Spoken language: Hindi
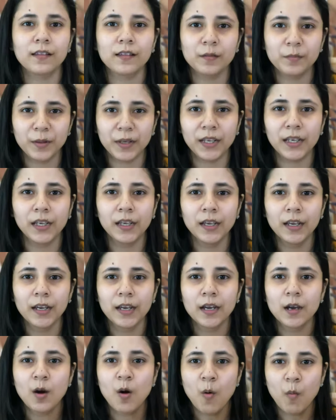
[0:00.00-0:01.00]
से भी
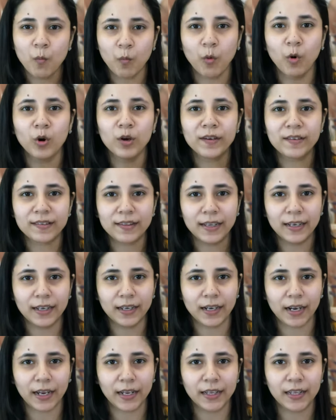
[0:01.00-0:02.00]
मोल्ड्स
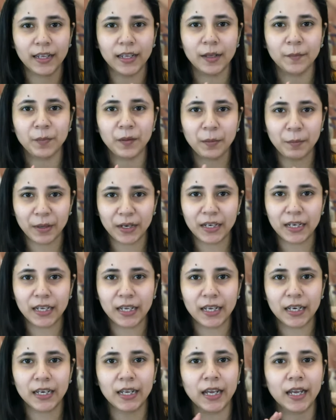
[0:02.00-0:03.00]
लेकर आई थी अपनी बेटी
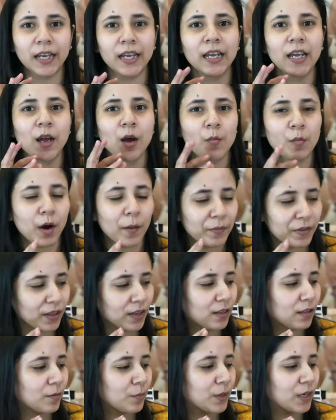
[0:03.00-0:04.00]
के लिए
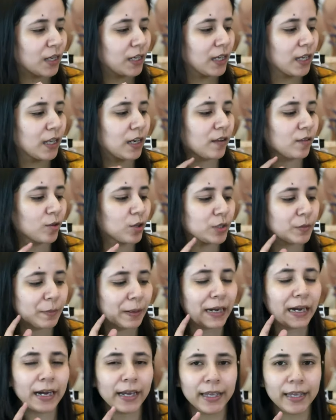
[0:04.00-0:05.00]
पॉप्सिकल्स बनाने के लिए सो so, जब
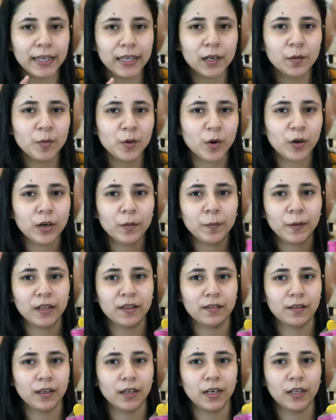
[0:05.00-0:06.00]
मैं आइकिया पे ऑर्डर
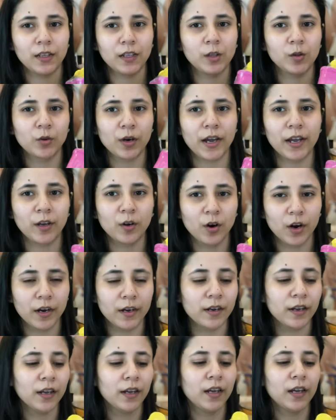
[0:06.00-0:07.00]
प्लेस करी थी तो आई
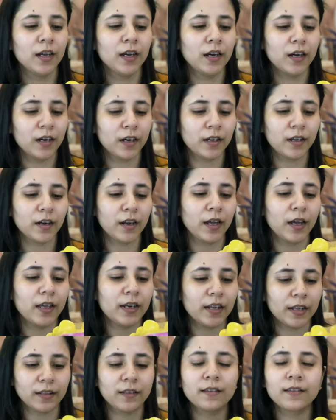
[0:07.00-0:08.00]
गॉट हर
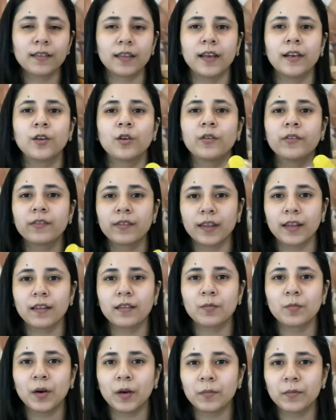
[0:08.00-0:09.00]
अनदर सेट ऑफ
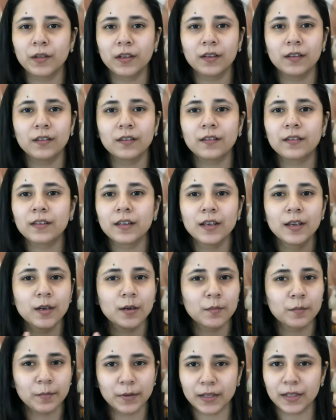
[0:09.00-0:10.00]
सिक्स पॉप्सिकल्स
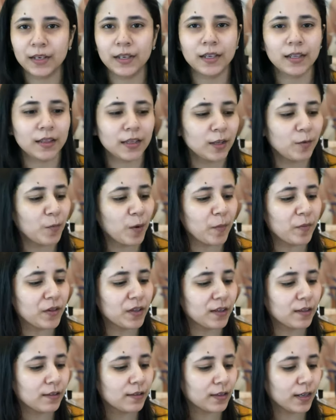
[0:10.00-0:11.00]
पता नहीं कितनी
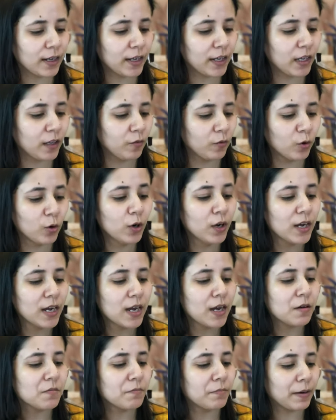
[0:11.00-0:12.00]
पॉप्सिकल्स खाएगी वो
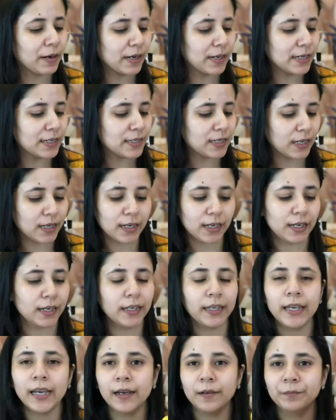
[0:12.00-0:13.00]
बट
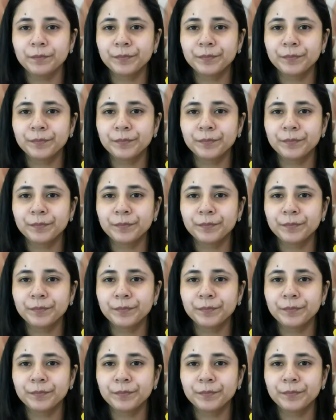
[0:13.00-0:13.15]
या